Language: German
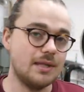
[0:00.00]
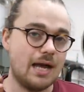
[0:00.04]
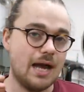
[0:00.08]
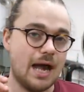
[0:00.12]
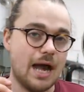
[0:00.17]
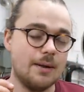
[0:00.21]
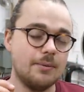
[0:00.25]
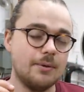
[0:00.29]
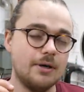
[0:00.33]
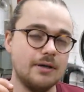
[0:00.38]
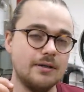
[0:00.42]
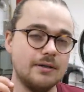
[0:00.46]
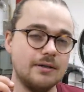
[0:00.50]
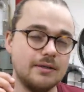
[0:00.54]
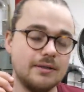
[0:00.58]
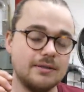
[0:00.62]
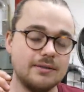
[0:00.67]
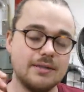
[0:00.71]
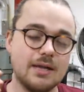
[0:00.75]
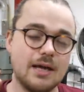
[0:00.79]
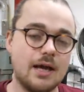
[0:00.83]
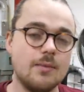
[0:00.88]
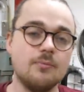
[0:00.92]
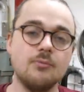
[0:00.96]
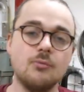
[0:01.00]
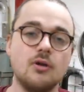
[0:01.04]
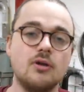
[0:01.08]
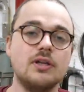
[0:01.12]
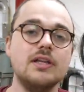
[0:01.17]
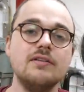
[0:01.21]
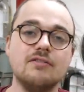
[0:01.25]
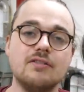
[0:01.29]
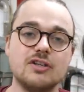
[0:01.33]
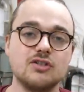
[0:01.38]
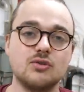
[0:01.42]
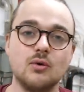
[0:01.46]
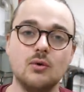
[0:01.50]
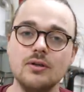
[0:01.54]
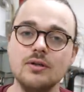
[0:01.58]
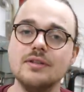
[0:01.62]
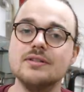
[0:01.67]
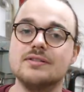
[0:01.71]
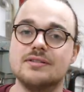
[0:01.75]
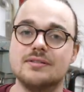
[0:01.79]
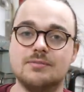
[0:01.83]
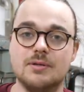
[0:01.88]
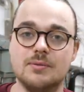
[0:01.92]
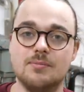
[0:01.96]
aber ich habe noch nie was
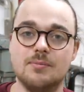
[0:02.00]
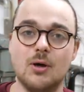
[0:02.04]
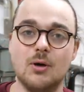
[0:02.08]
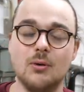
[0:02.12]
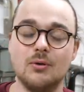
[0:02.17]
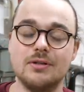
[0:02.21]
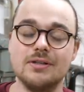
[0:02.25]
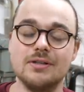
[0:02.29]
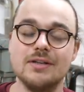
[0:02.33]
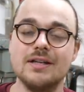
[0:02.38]
Rundes gebaut.